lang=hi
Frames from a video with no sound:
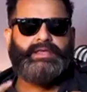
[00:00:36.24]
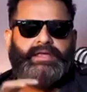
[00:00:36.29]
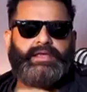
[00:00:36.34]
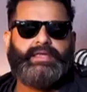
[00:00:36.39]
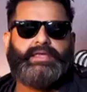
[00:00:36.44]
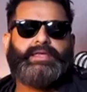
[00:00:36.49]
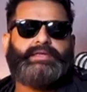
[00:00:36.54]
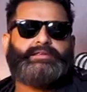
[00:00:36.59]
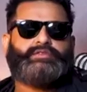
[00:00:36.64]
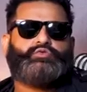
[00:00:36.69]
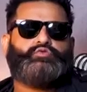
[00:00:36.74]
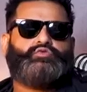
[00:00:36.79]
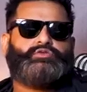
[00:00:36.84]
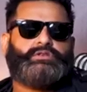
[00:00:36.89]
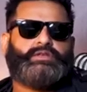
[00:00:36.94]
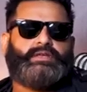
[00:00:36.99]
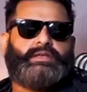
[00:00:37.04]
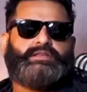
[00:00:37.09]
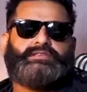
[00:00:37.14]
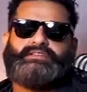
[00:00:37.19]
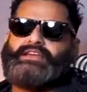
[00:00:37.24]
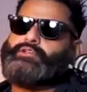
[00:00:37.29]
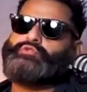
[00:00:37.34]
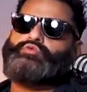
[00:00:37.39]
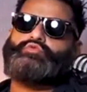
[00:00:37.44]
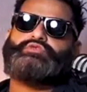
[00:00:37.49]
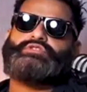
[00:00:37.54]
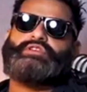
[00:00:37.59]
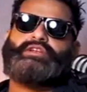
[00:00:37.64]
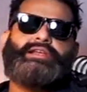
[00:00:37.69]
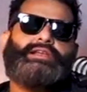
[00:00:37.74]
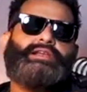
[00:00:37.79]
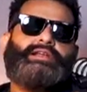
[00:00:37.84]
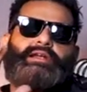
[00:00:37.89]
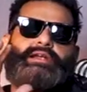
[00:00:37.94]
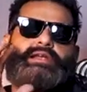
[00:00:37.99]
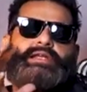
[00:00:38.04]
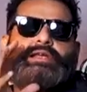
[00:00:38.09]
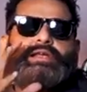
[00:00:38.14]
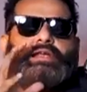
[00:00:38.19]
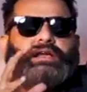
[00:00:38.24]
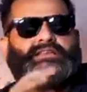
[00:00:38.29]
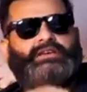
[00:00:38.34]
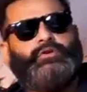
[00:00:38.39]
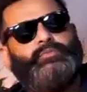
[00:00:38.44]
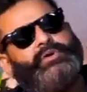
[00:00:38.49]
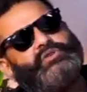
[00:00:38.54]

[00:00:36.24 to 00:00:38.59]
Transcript: ये केस उसके जादू से डील करने के लिए अच्छा